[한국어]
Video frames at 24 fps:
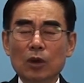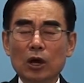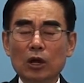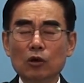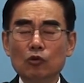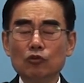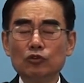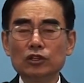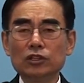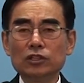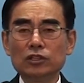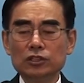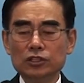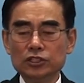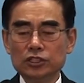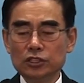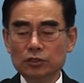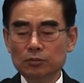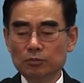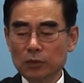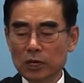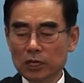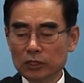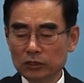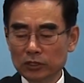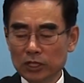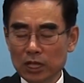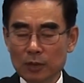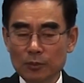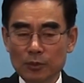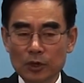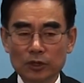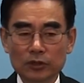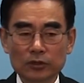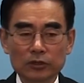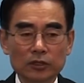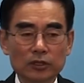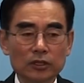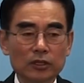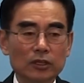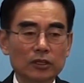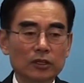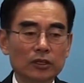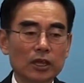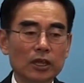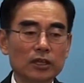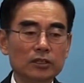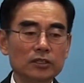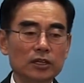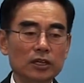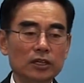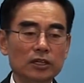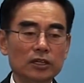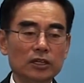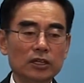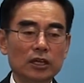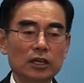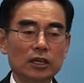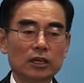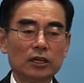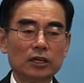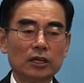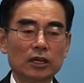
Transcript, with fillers: 바로 우리는 10만 원 하면 굉장히